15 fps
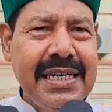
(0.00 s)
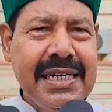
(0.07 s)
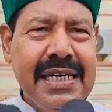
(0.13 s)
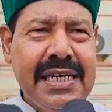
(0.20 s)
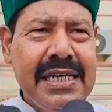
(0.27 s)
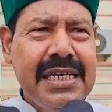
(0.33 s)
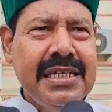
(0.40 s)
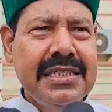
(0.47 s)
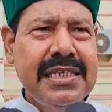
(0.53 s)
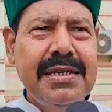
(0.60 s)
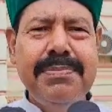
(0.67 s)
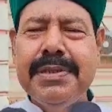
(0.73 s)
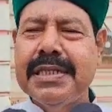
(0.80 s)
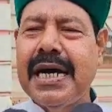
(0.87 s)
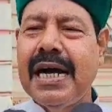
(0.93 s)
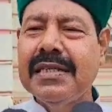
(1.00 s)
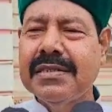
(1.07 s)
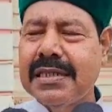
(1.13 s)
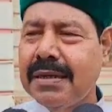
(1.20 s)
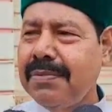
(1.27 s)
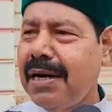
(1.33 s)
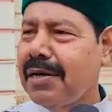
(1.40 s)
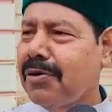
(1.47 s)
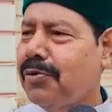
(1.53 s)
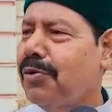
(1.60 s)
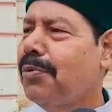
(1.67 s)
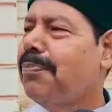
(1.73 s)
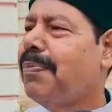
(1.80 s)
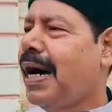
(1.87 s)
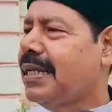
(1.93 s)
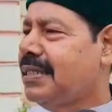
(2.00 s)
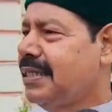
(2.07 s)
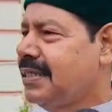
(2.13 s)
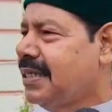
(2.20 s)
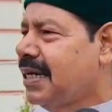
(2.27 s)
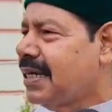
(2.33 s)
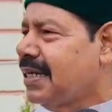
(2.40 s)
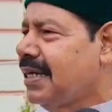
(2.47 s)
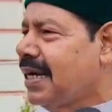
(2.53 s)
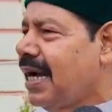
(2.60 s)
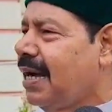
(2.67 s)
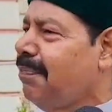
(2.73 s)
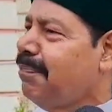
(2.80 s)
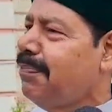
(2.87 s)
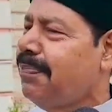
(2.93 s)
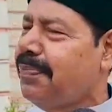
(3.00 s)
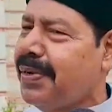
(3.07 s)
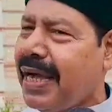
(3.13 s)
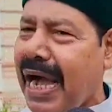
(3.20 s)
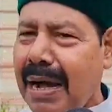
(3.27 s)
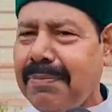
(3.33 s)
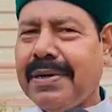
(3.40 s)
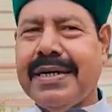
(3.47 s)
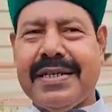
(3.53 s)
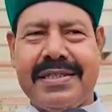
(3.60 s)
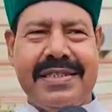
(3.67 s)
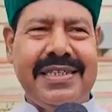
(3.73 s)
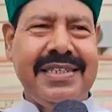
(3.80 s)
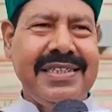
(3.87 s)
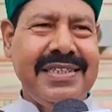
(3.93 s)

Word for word: इसलिए विधानसभा को बाधित करने का काम करते हैं